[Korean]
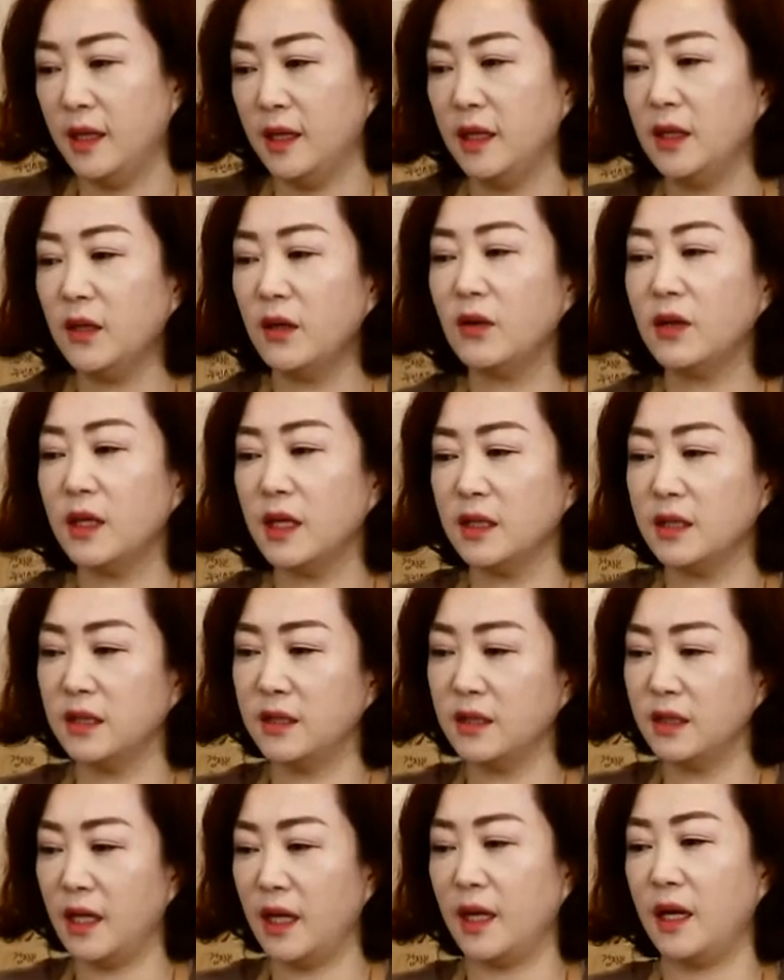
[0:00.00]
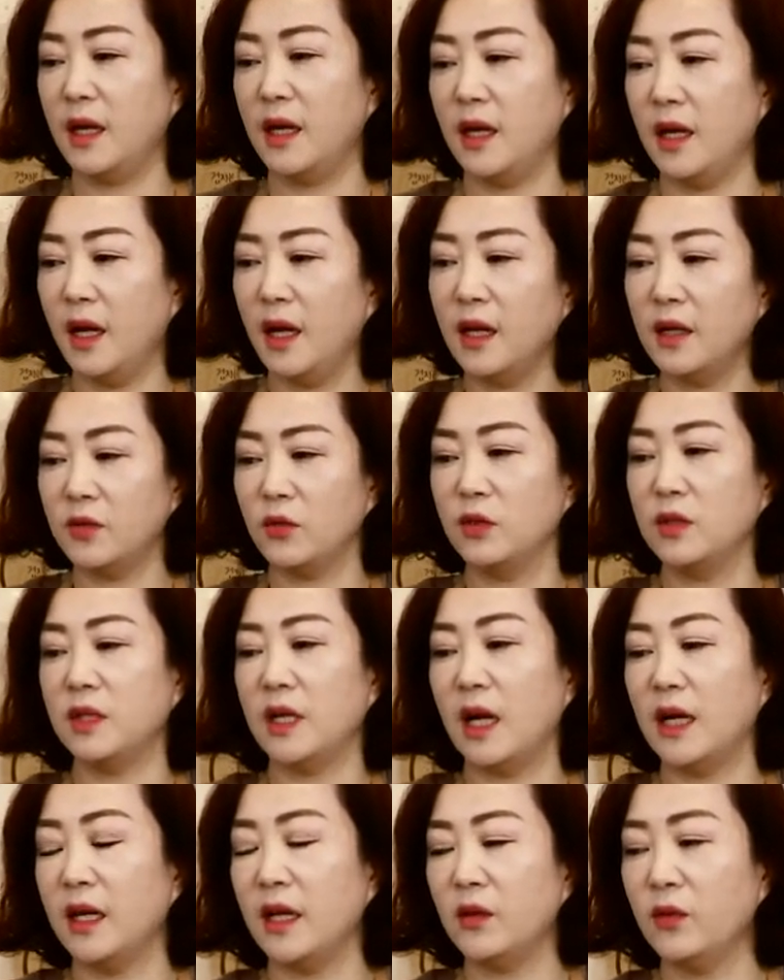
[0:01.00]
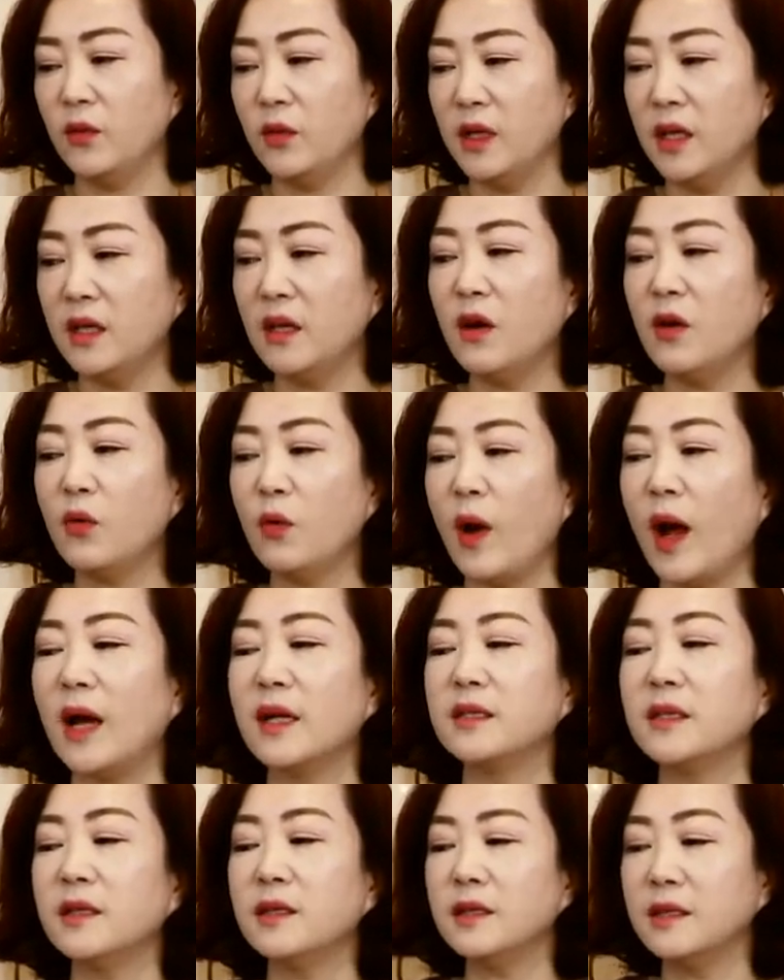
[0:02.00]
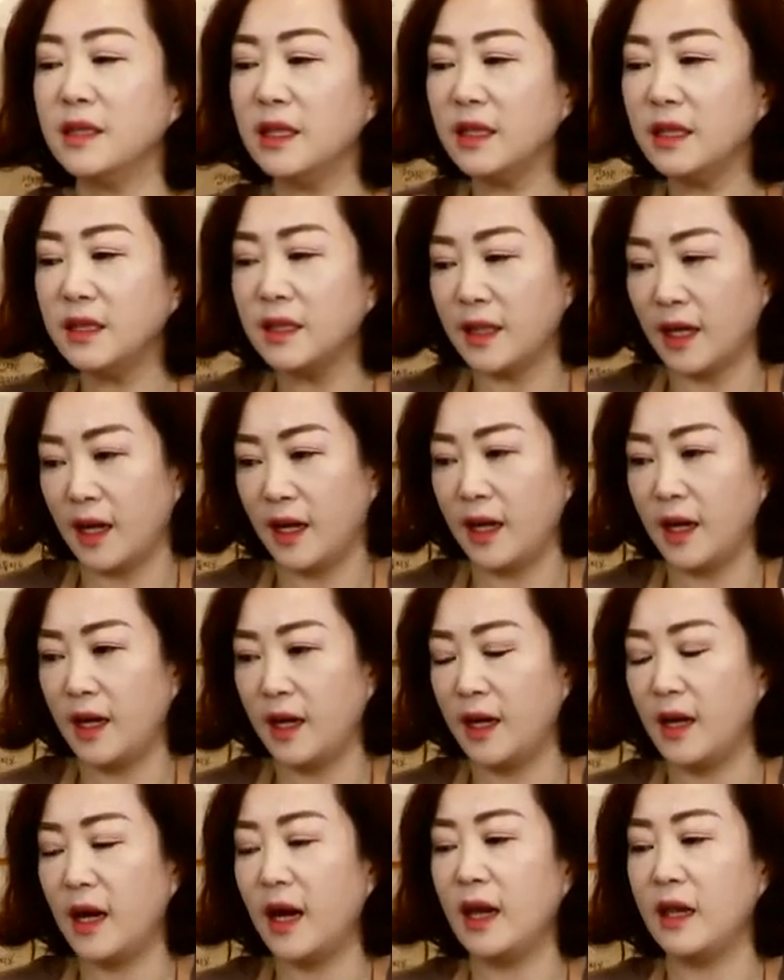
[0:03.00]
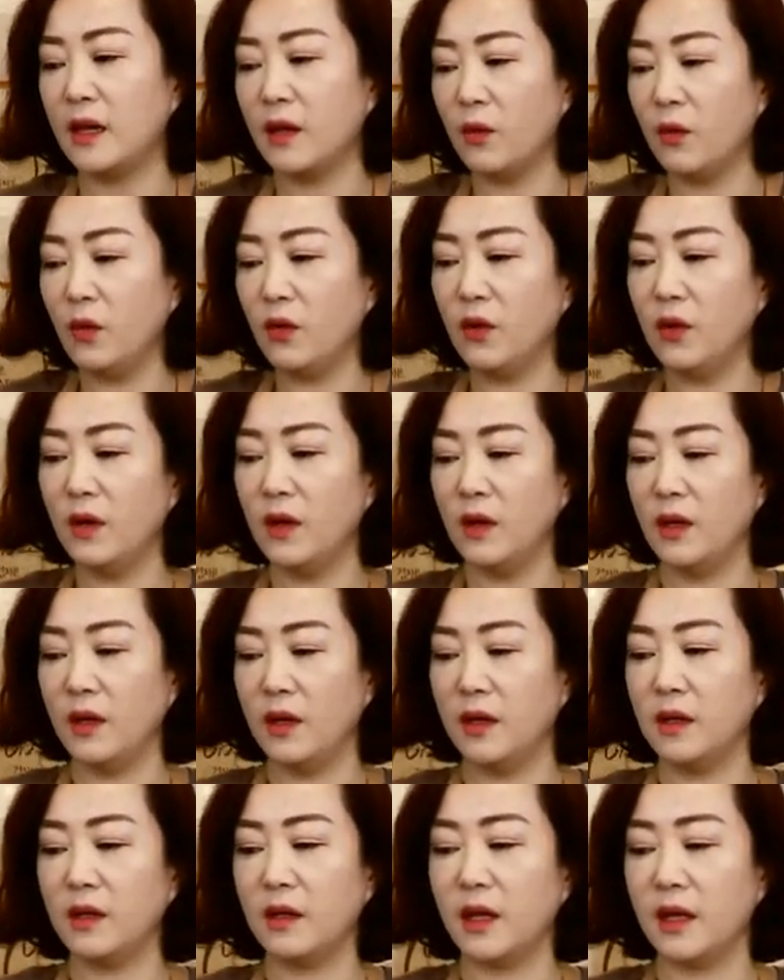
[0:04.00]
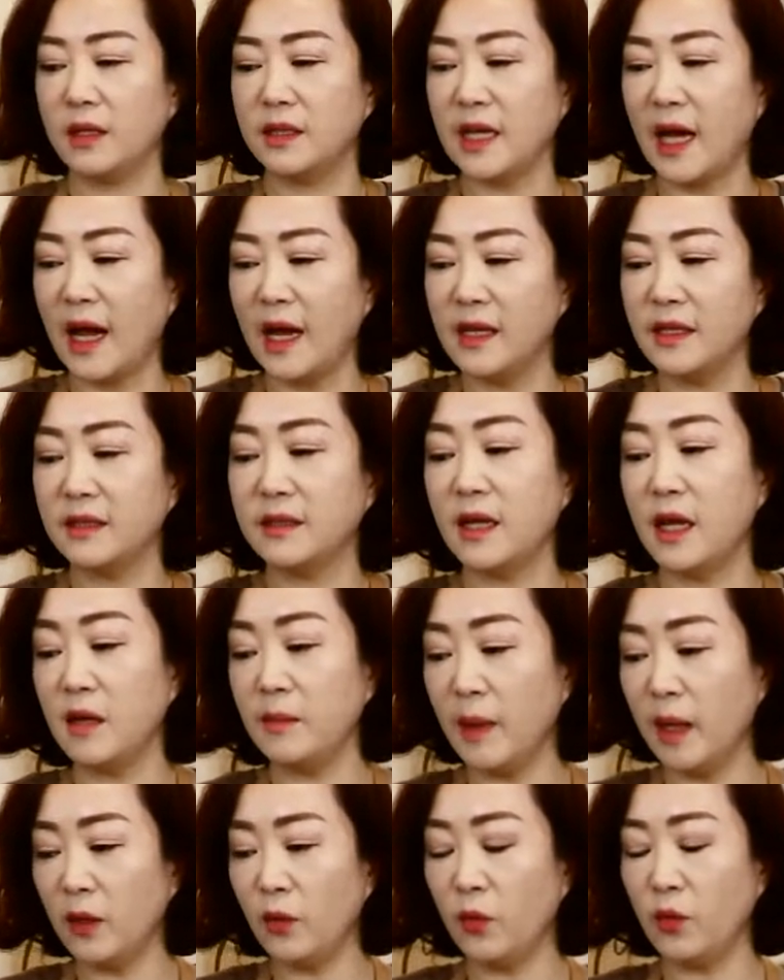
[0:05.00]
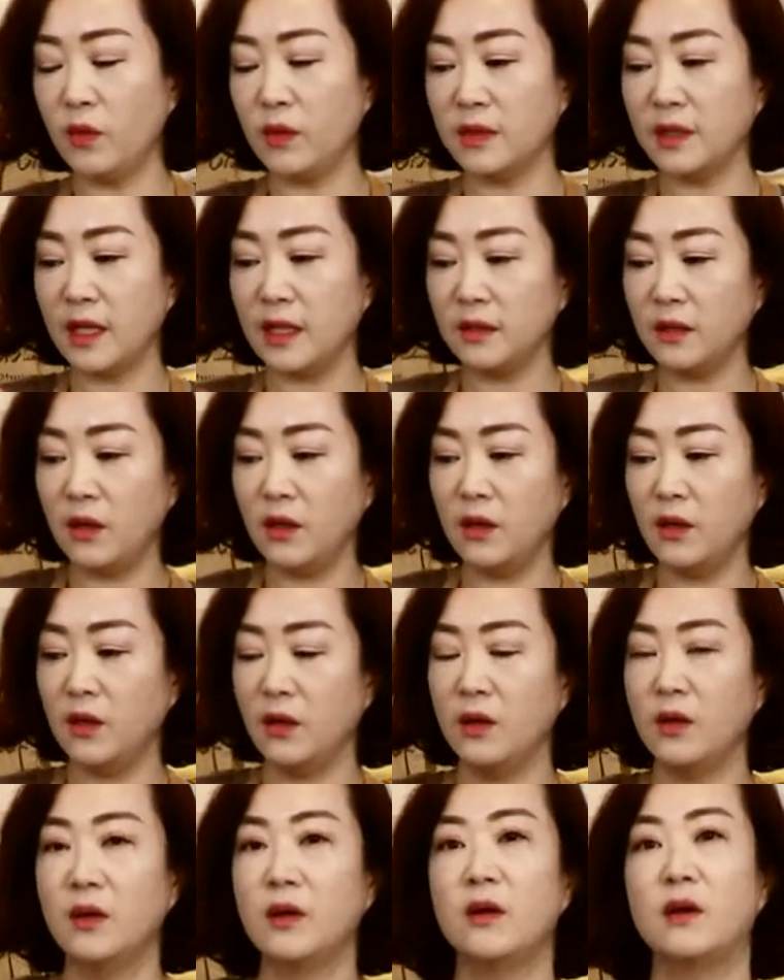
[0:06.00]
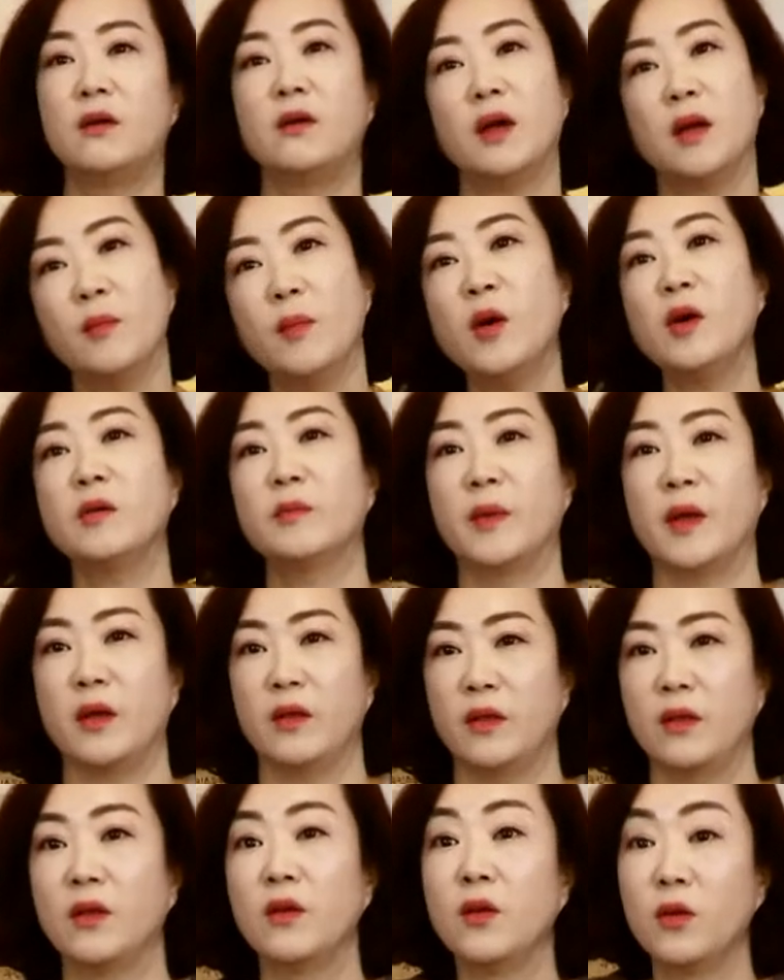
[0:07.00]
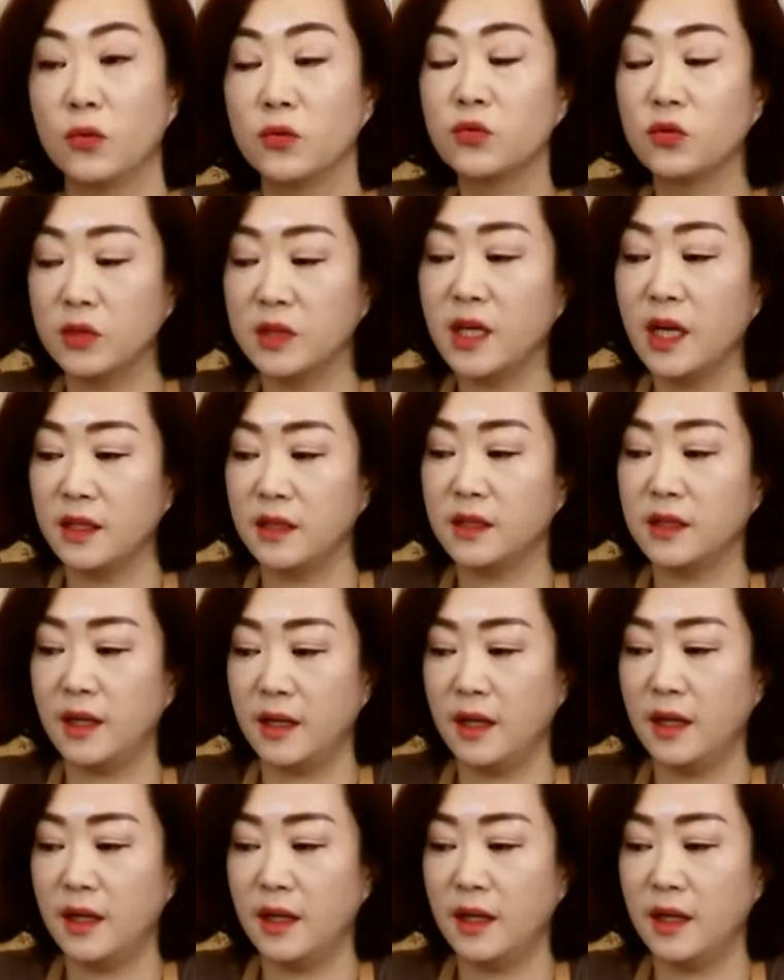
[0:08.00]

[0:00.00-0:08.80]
이것까지는 내가 해라 소리를 안 해도 이런 과정은 있다 알고 이렇게 잘 삶아놓은 거 사서 어, 해 먹으면 좋지 않을까.